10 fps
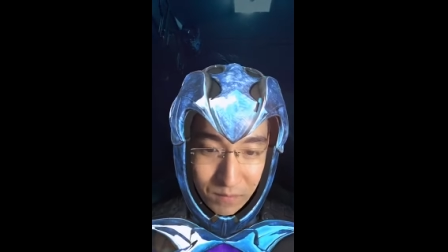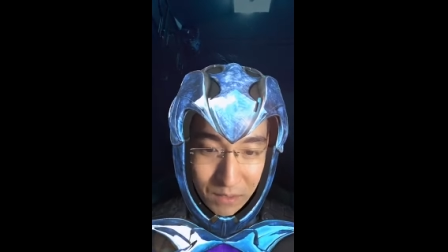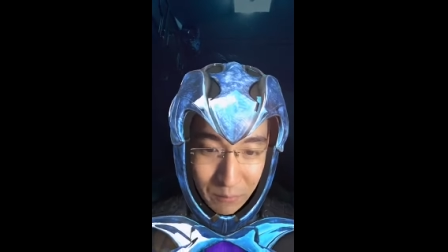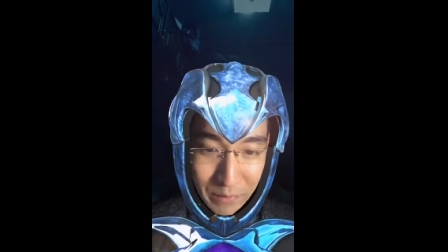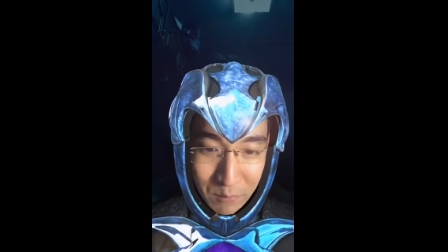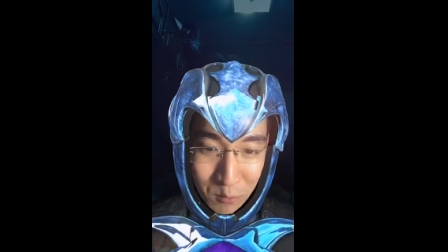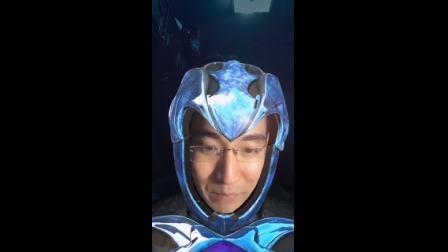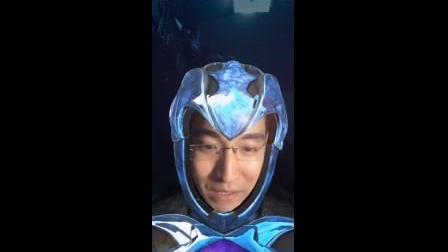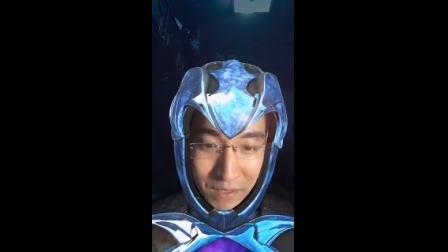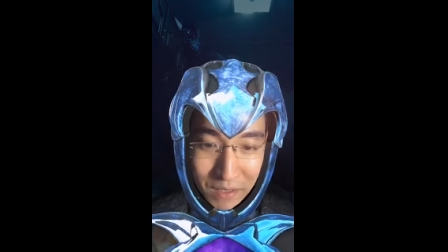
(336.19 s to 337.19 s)
เอาเป็นมุ้ง
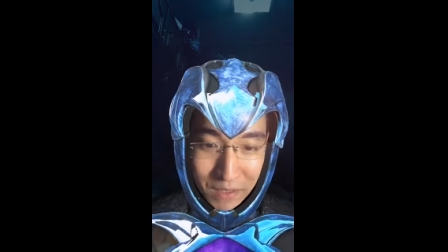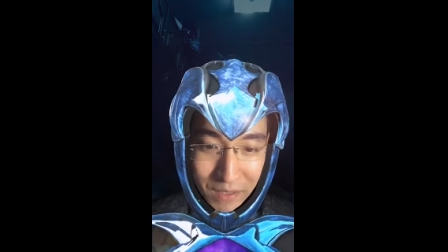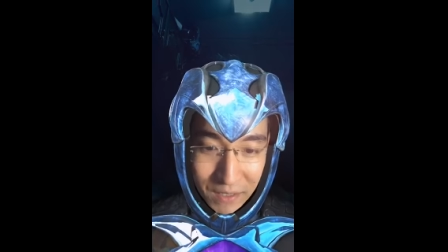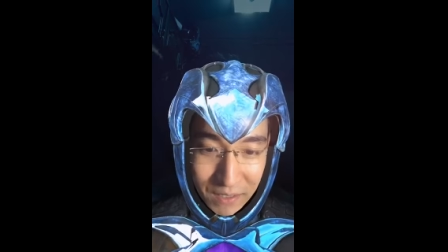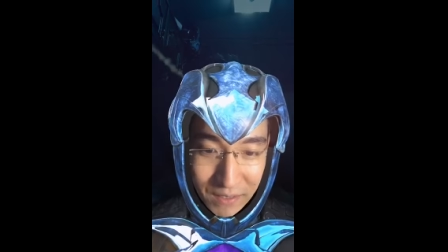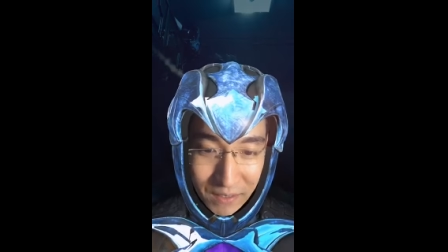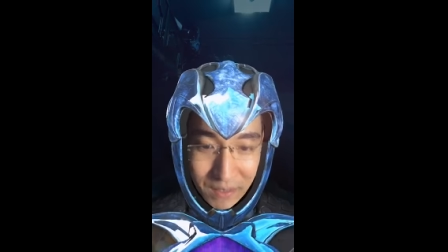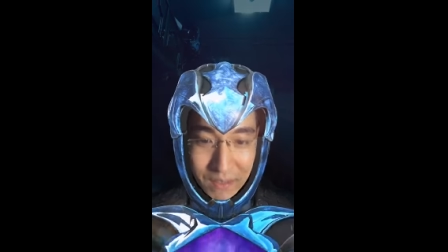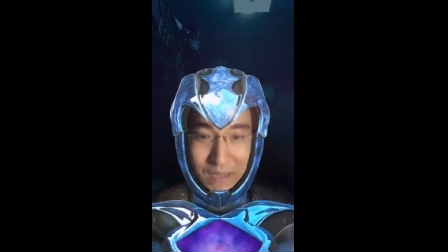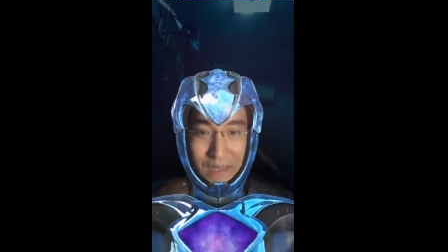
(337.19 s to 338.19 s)
มิ้งอย่างนี้แล้วกันนะ
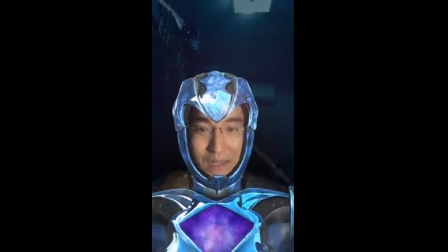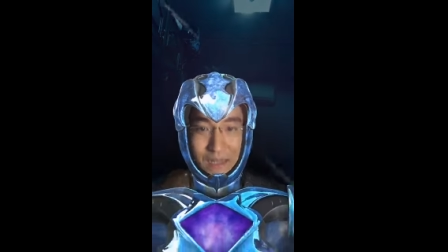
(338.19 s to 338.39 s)
ฮะ น่ารัก